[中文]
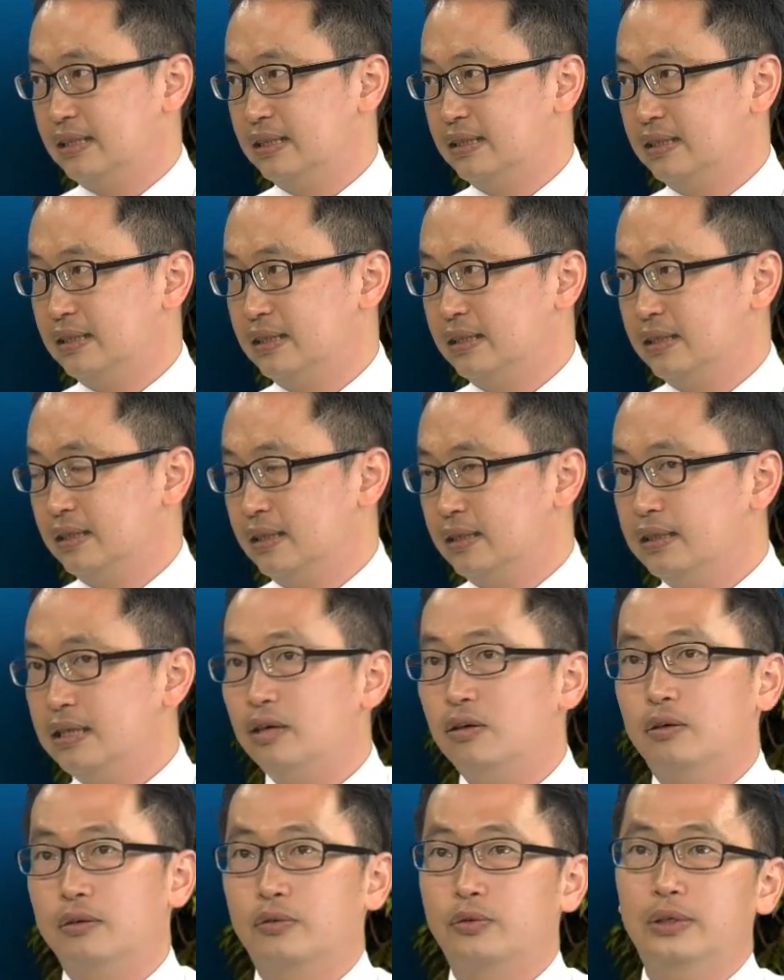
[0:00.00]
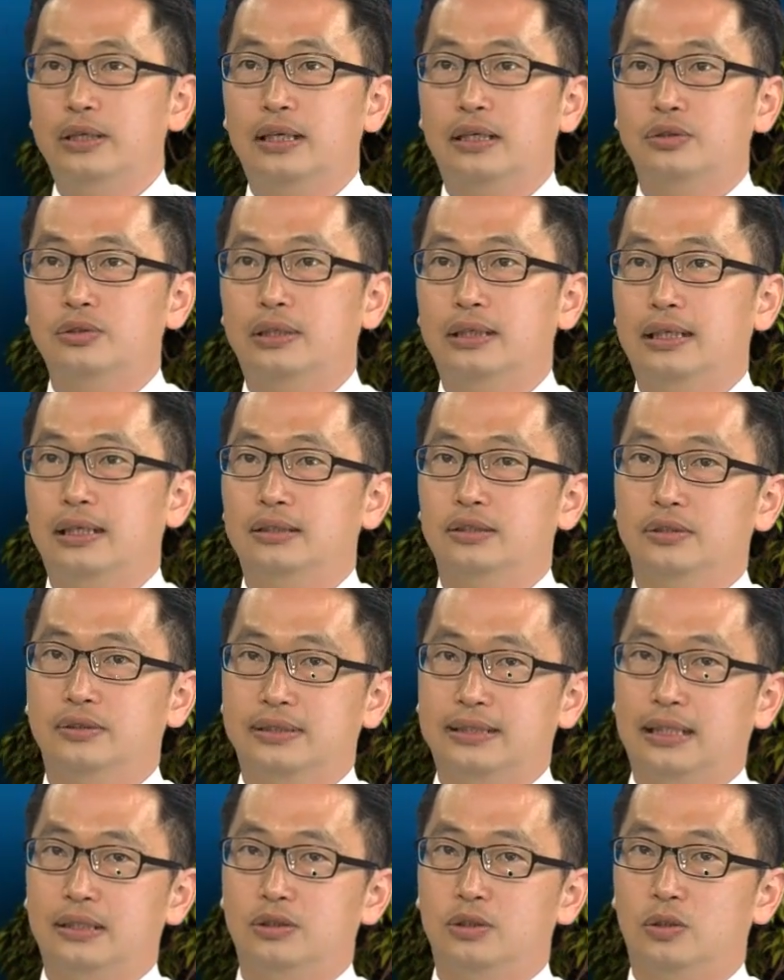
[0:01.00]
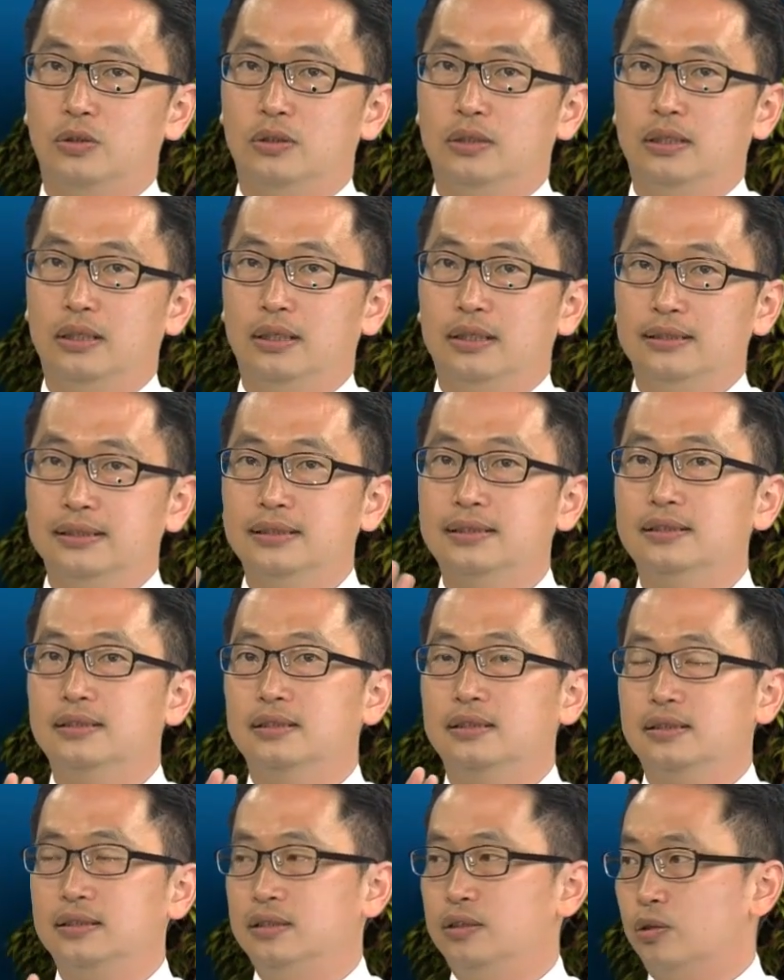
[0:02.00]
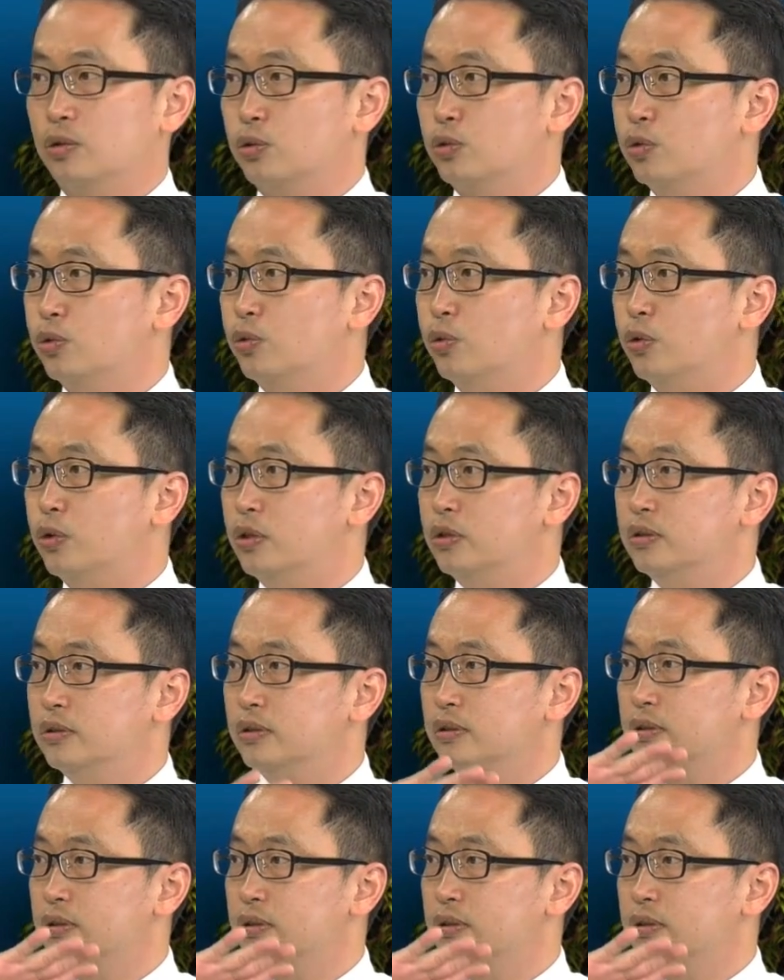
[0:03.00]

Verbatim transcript: 是，那我归纳出来，它只有三种，是有多。